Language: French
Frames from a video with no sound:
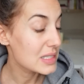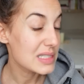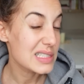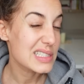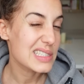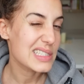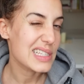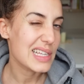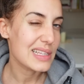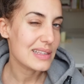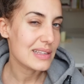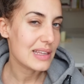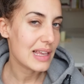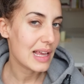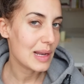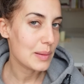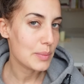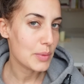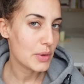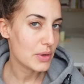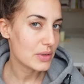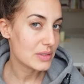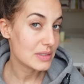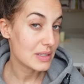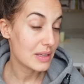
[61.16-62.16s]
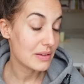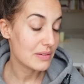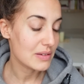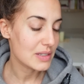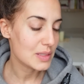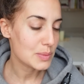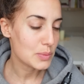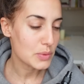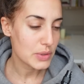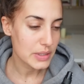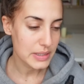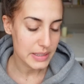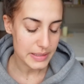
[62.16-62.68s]
Instant Calmer, ça a
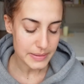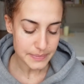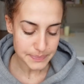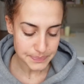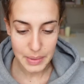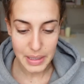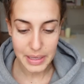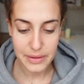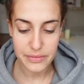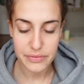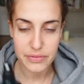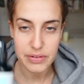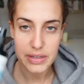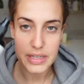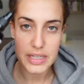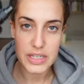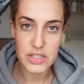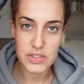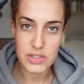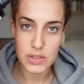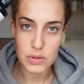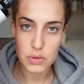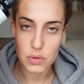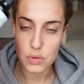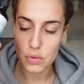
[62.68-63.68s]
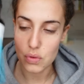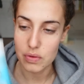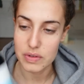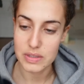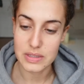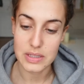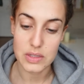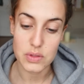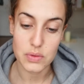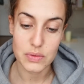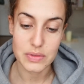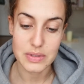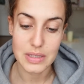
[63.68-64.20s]
vachement aidé. Bref, et je viens de retrouver
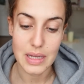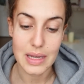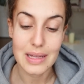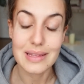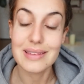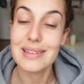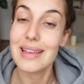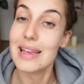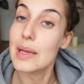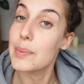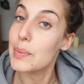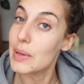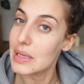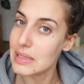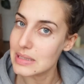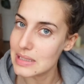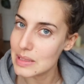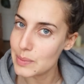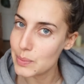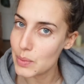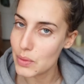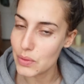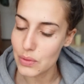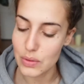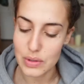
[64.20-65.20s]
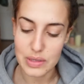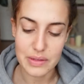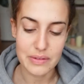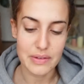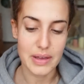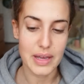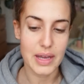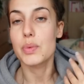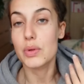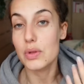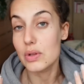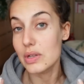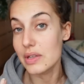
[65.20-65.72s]
ça, je trouve ça très pratique pendant
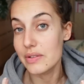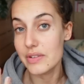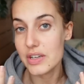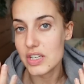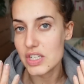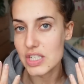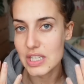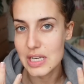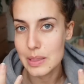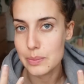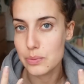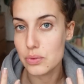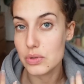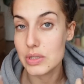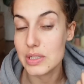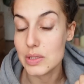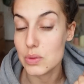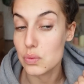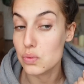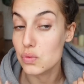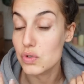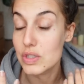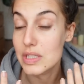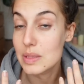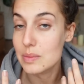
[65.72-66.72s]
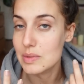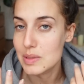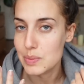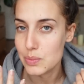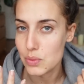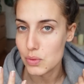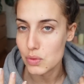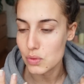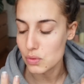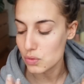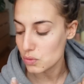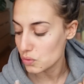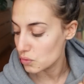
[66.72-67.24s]
l'hiver. Pendant l'hiver j'ai la peau qui rougit un petit
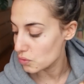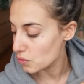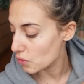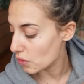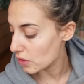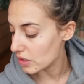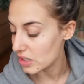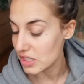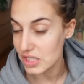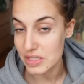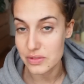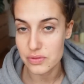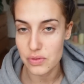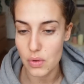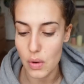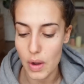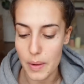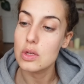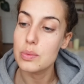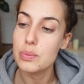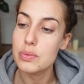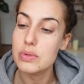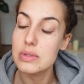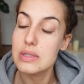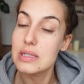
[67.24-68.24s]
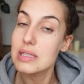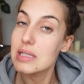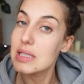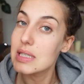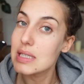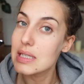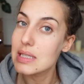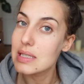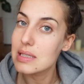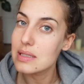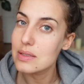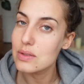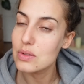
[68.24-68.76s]
peu quand je suis dehors et que j'ai froid. Le petit
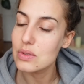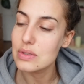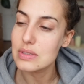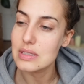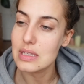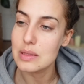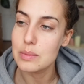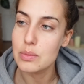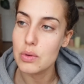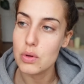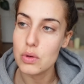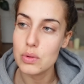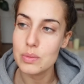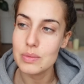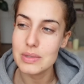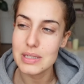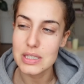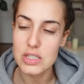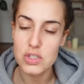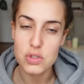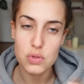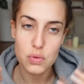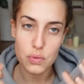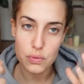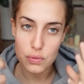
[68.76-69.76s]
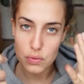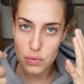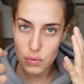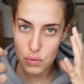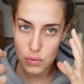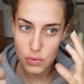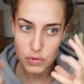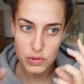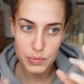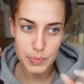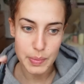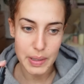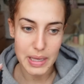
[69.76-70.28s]
hic de cette brume, c'est que je trouve
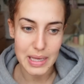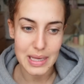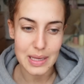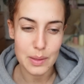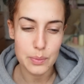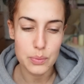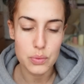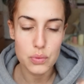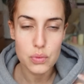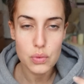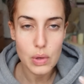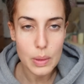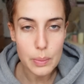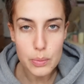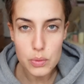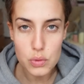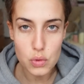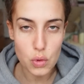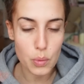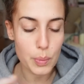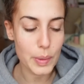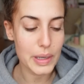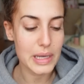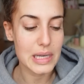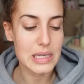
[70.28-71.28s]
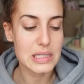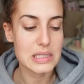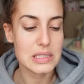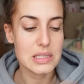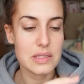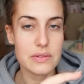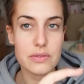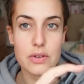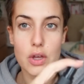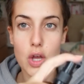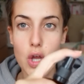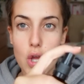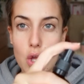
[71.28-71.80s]
le spray un peu, un peu trop
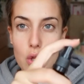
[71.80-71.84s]
agressif.